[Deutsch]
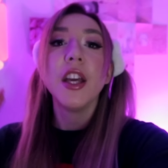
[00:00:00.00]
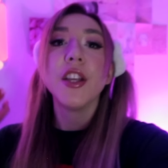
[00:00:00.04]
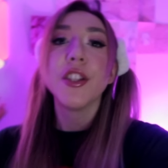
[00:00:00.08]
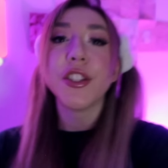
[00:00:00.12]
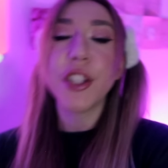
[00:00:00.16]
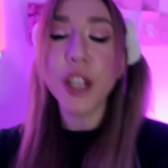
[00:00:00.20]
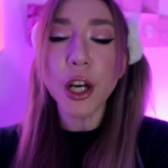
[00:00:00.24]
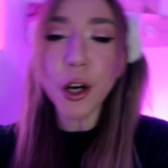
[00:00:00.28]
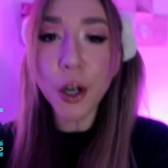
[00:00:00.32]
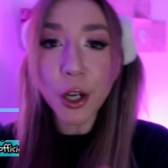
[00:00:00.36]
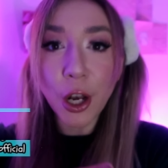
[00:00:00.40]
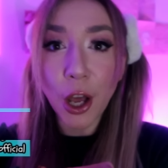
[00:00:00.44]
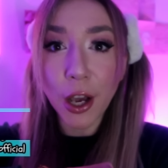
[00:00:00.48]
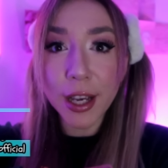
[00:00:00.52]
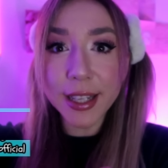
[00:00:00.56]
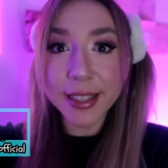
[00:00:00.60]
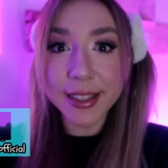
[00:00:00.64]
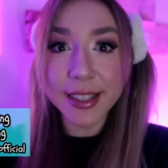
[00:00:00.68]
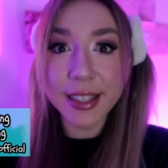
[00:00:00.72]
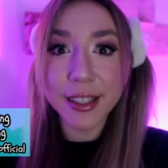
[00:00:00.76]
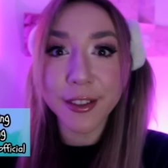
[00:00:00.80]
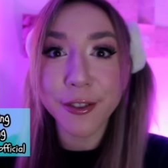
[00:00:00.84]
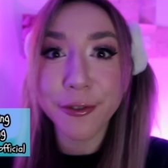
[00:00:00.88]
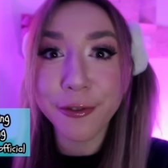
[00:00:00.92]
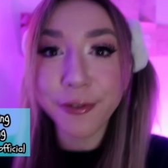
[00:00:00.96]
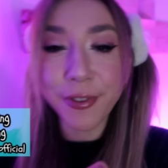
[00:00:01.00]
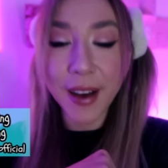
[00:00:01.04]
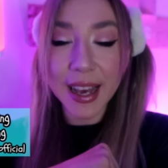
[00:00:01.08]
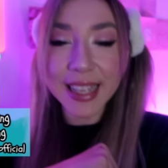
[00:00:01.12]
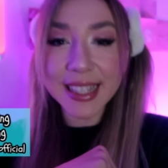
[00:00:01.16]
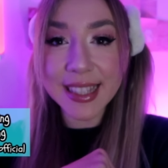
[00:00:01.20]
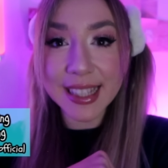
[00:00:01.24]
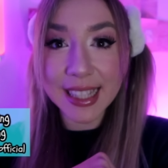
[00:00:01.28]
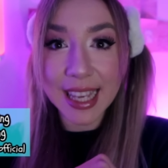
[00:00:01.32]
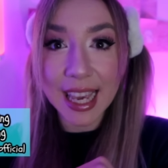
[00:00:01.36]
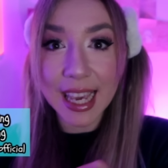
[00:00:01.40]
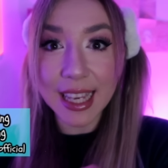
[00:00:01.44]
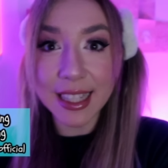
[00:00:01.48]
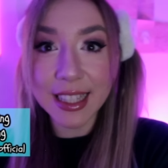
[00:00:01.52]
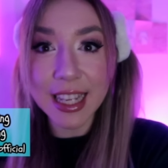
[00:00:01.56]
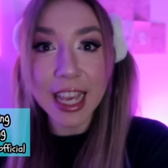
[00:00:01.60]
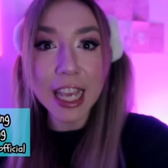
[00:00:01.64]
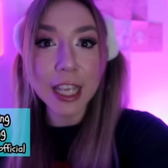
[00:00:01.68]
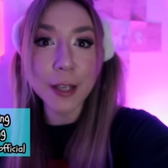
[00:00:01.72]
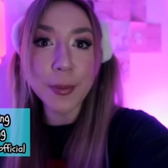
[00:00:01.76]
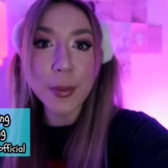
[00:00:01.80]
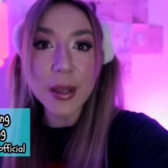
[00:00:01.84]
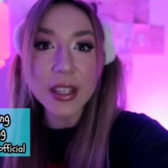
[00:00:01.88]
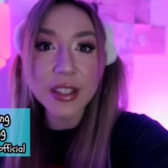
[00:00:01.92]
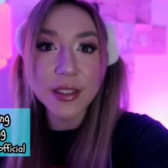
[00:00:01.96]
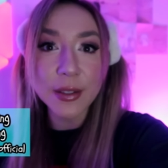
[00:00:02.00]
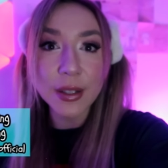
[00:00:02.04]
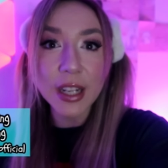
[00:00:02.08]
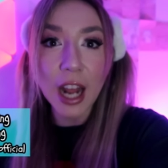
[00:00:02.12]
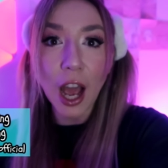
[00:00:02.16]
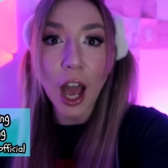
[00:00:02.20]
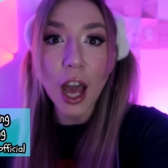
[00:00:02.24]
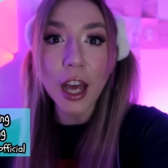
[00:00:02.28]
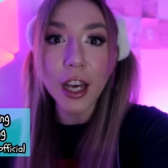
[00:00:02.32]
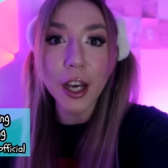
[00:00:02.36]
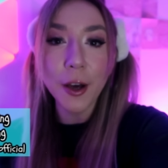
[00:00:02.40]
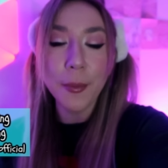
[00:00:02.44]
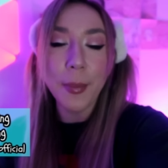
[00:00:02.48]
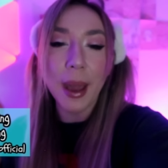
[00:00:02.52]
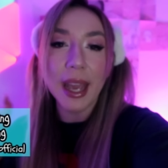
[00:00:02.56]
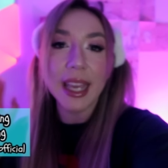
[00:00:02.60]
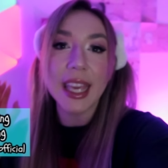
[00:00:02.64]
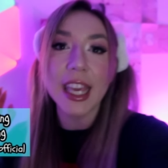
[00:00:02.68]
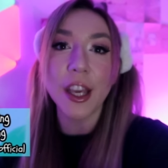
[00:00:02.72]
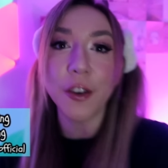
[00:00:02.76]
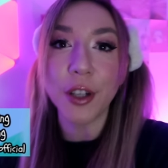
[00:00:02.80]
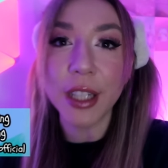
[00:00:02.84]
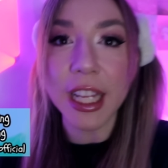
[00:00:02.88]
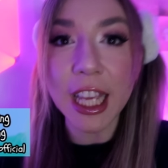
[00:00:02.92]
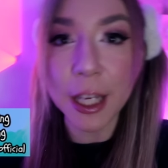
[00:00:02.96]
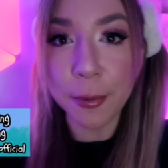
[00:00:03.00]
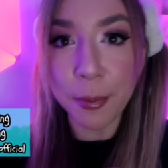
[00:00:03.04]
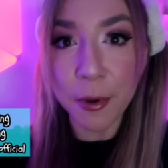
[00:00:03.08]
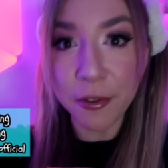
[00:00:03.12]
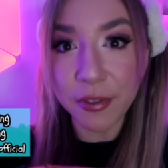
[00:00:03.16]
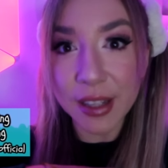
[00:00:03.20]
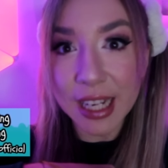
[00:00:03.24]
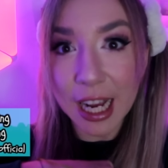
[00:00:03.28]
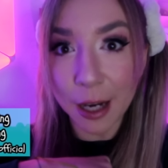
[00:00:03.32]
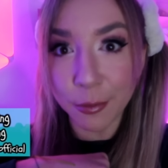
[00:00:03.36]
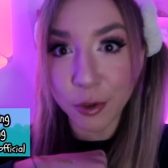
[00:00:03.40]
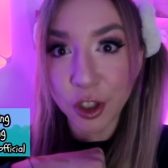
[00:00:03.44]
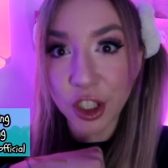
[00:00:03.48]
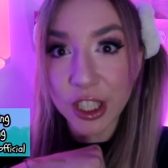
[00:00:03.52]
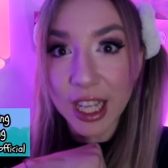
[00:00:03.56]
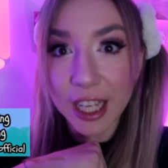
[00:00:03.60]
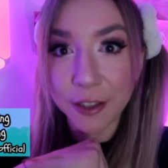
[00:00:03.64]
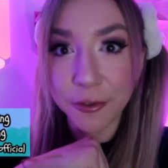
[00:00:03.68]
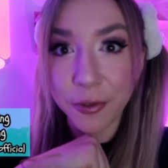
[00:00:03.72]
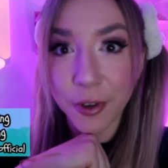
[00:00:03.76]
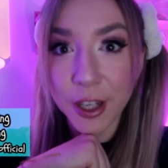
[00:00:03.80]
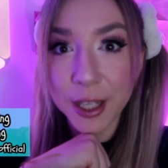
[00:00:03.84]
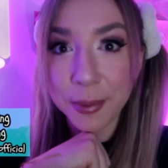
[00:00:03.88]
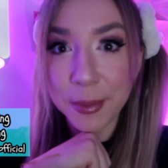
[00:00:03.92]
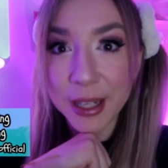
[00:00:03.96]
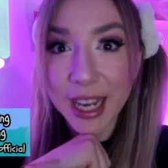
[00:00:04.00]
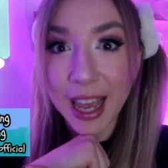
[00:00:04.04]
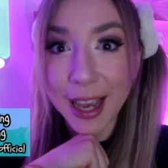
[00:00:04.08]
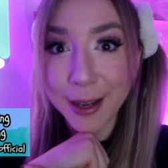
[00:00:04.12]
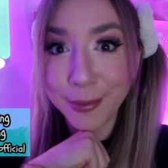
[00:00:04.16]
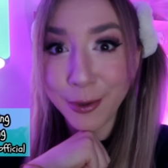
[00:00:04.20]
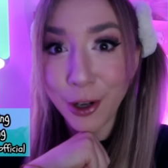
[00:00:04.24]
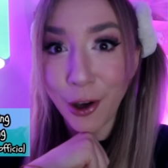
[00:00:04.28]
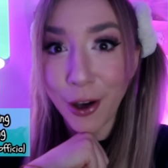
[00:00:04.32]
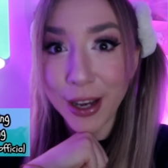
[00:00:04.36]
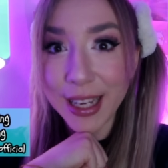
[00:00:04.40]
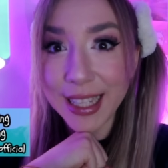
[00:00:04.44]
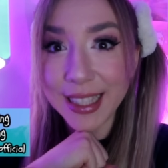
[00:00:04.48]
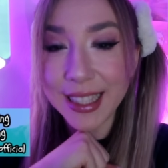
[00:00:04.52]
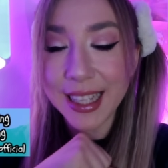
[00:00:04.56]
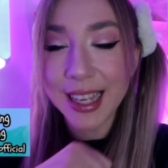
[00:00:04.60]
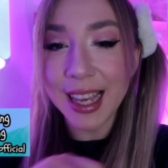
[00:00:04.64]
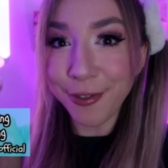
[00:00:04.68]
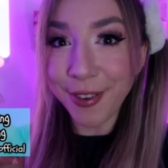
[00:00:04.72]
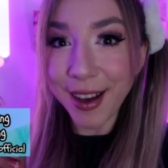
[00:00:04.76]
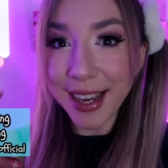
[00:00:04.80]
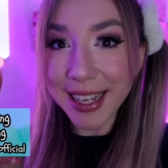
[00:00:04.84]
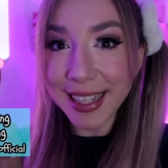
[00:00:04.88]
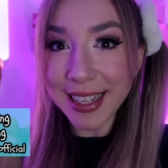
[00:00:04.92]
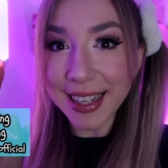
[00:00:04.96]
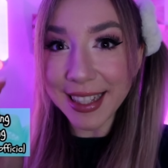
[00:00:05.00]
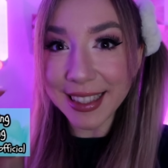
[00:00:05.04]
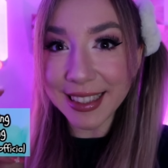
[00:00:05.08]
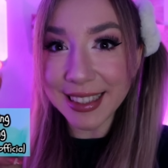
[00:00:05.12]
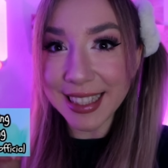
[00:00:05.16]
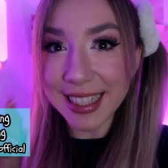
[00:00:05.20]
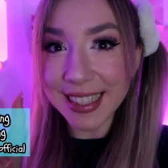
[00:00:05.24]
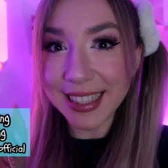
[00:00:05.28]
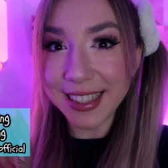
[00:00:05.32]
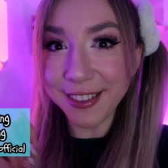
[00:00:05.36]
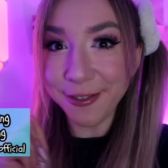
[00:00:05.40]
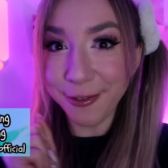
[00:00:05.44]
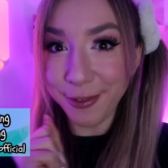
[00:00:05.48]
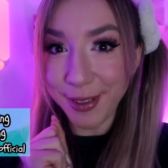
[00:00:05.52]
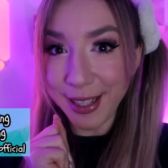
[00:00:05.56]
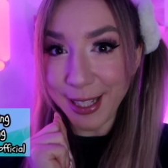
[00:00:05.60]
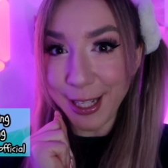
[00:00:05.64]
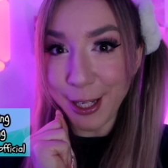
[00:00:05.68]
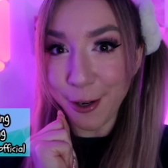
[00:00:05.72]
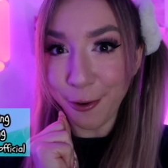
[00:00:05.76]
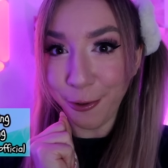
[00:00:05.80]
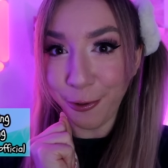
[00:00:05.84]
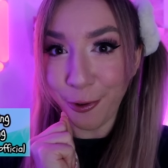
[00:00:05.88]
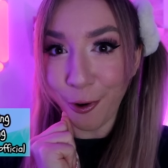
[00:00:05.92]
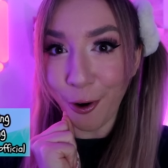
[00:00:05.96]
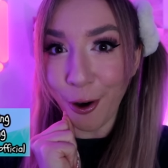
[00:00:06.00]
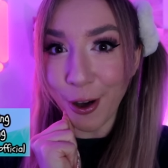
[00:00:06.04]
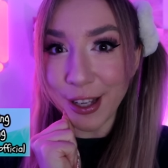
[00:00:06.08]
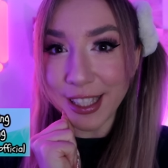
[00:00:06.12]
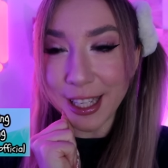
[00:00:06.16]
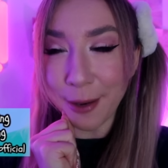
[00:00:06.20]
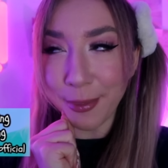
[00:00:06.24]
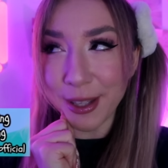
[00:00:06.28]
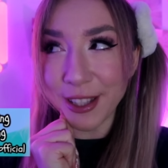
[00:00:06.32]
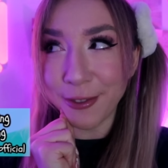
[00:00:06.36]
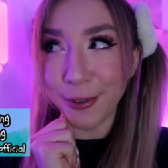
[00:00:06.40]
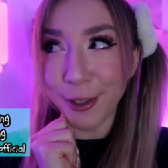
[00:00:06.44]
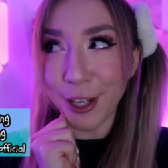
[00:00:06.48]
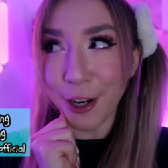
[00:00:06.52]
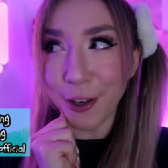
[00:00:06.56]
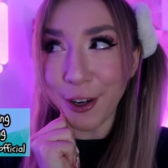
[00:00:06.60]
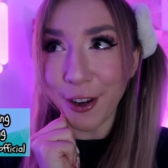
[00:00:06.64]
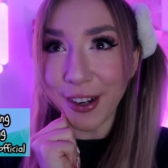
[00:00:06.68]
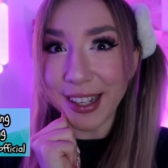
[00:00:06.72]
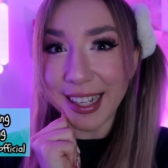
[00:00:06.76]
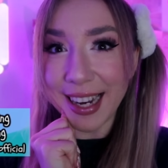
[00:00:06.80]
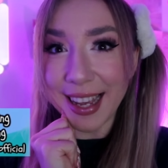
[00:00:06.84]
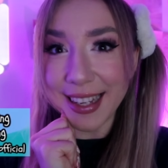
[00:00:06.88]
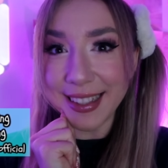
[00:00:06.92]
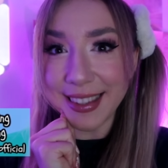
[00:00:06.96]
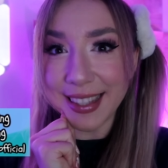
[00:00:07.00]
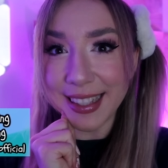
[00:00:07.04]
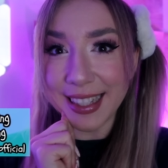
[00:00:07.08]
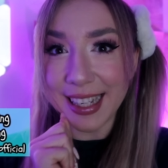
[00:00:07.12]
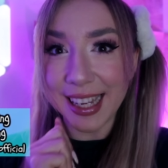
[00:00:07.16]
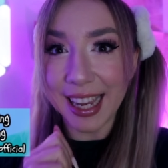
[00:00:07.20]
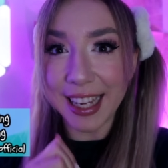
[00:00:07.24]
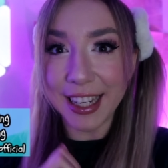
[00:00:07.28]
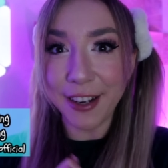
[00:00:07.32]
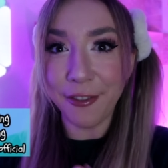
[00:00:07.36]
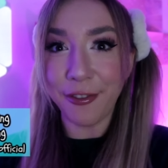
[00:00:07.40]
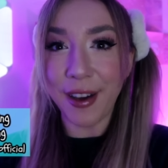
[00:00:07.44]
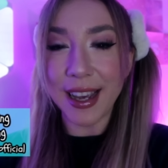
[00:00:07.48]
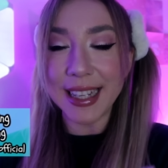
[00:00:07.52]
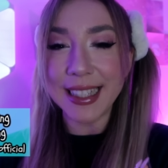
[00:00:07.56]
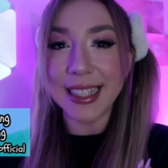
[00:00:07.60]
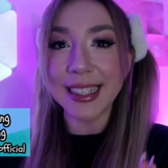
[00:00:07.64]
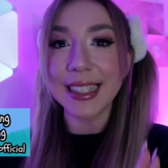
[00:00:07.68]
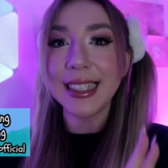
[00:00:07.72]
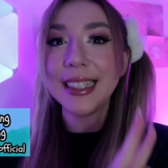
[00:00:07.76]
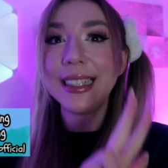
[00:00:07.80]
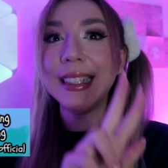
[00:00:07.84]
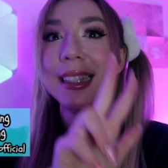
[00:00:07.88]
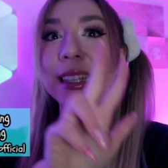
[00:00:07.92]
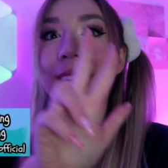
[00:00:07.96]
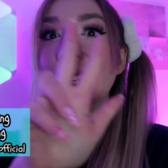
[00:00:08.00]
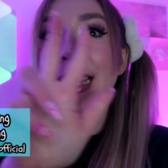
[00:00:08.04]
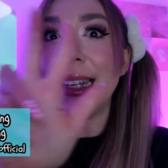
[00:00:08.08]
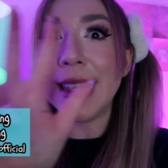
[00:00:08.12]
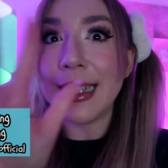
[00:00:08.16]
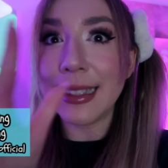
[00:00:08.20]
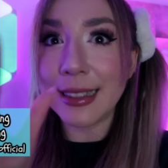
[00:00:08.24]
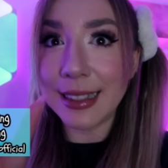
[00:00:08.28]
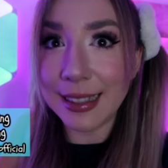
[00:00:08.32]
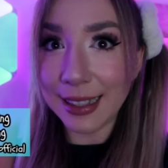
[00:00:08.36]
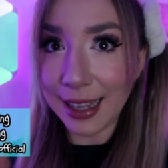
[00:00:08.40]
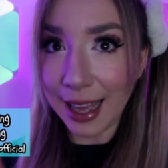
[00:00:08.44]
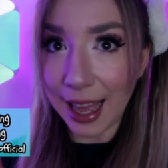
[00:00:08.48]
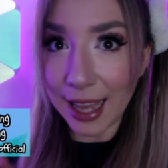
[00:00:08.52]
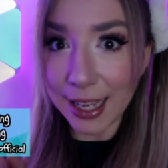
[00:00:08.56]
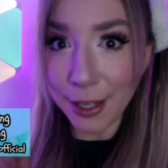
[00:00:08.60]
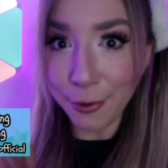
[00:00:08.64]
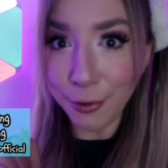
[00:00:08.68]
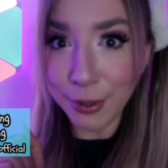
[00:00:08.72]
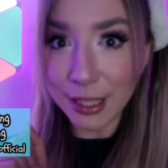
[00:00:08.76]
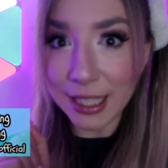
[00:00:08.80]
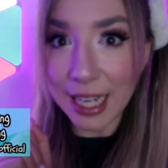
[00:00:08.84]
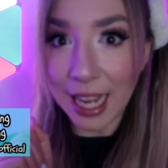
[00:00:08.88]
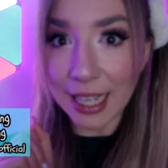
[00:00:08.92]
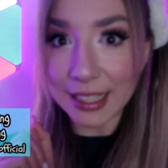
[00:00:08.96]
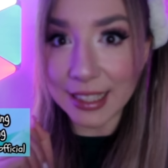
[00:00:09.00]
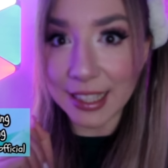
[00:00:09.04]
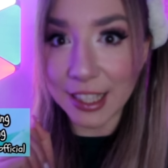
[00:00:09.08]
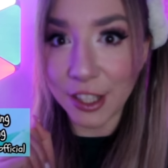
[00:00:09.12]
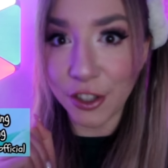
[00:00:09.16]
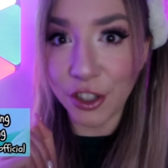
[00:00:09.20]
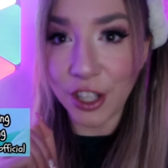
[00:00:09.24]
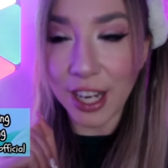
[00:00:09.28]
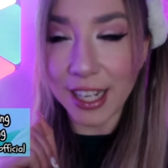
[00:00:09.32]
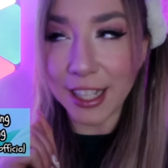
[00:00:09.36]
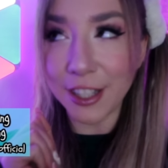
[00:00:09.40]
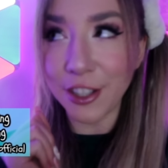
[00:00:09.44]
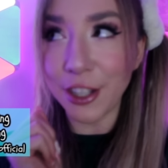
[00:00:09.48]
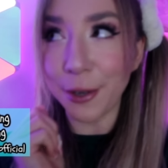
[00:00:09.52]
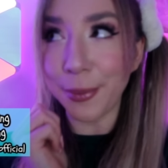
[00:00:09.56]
Jo Leute, was geht? Ich bin's wieder, eure Becky und ich bin wieder am Start für euch mit einem neuen weihnachtlichen Video für euch. Aber es wird auch noch gleichzeitig eine weitere 3 Uhr nachts Challenge.